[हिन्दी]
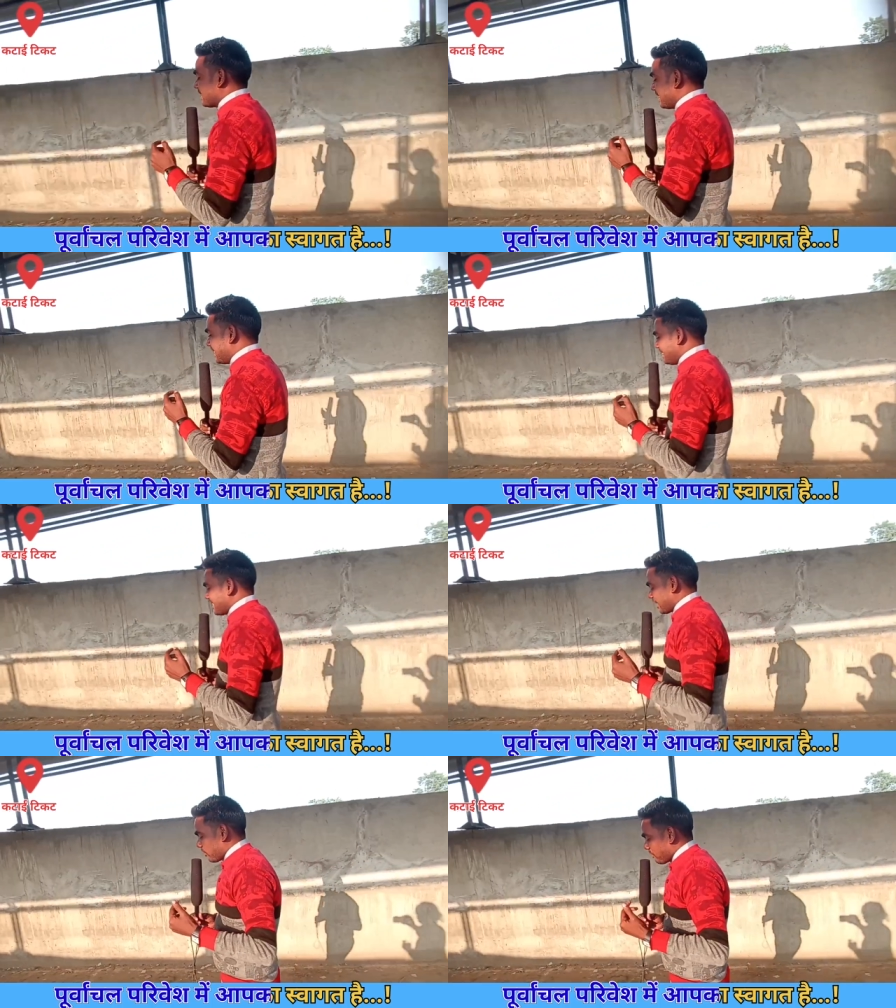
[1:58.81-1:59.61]
कि
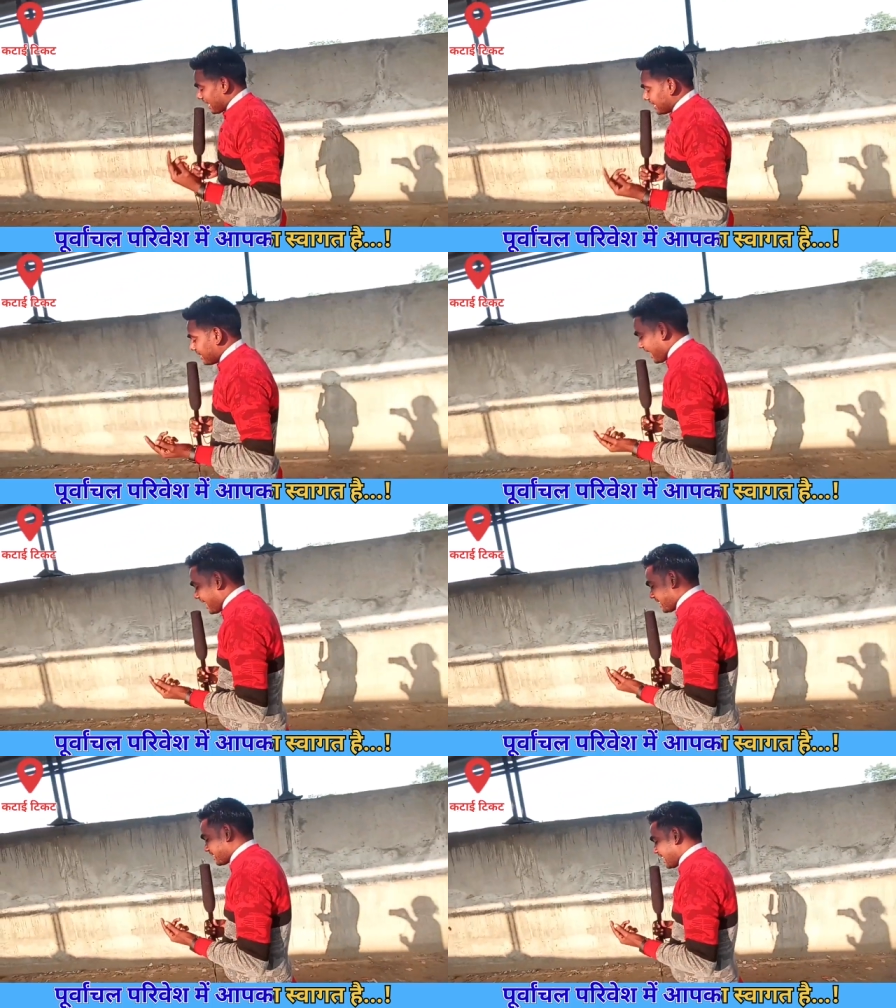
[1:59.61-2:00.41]
या तो पानी
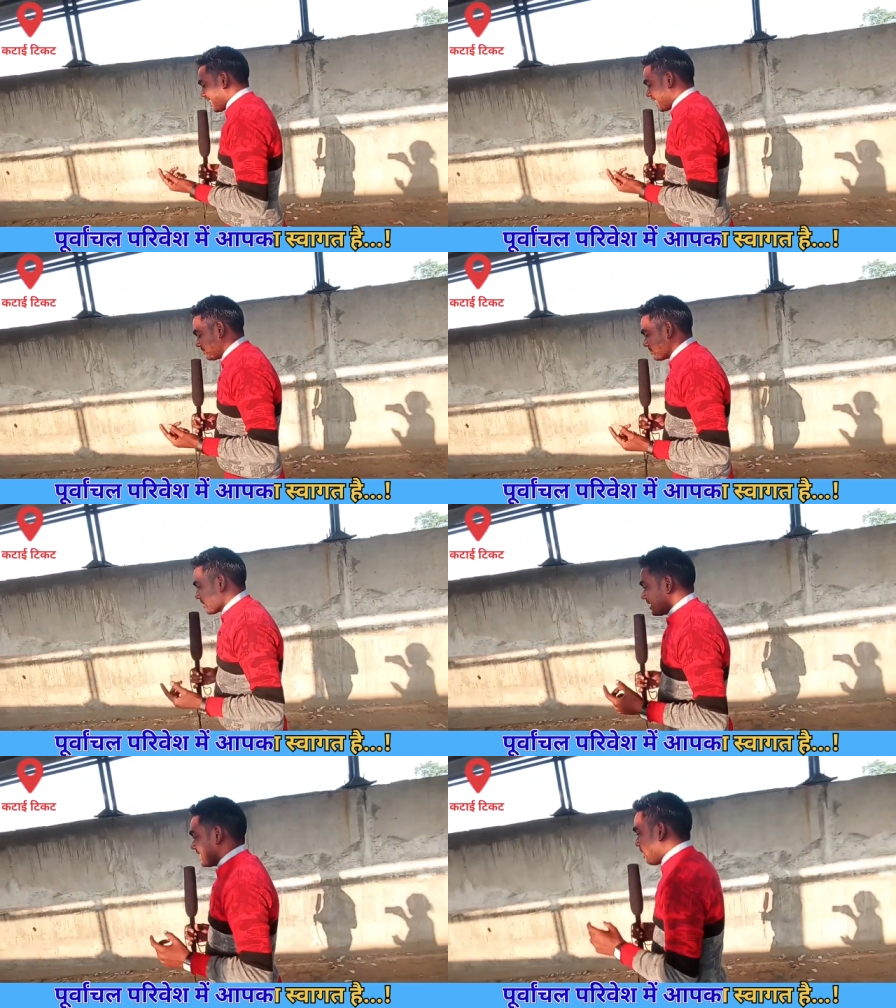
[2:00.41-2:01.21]
लगा रहता है
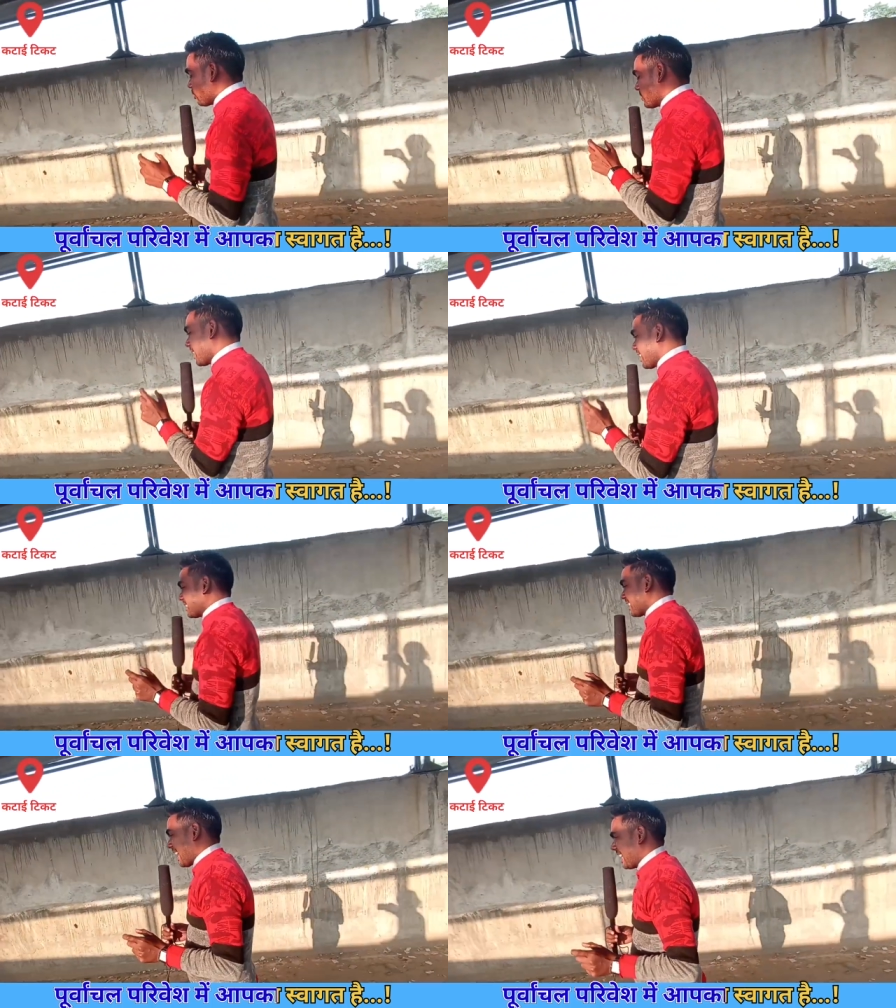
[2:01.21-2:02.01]
या उसमें
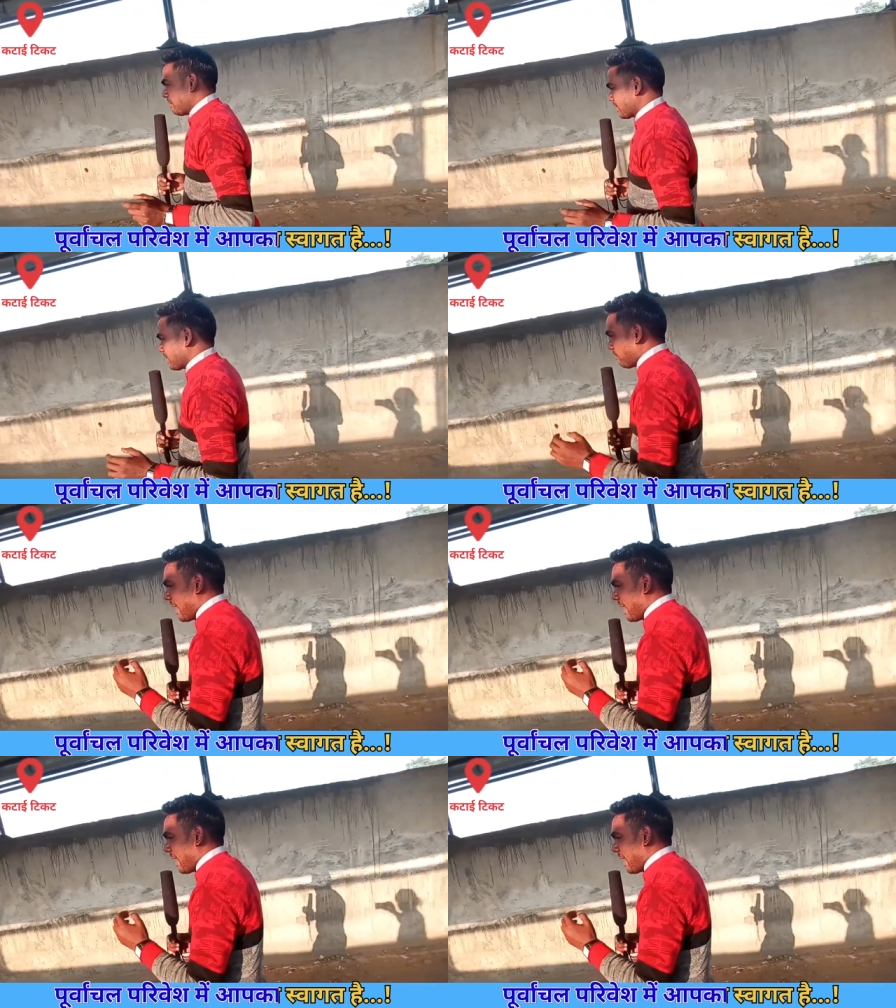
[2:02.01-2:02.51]
कचरा है मतलब